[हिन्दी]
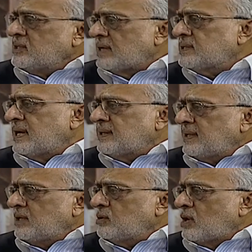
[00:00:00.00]
जहाँ से आते
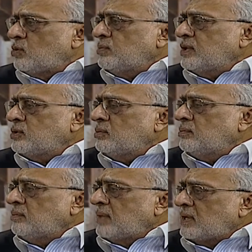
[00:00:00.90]
हैं हाँ, गाँव में
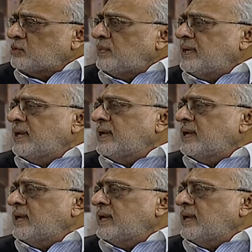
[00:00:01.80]
तो हस्बैंड हाँ।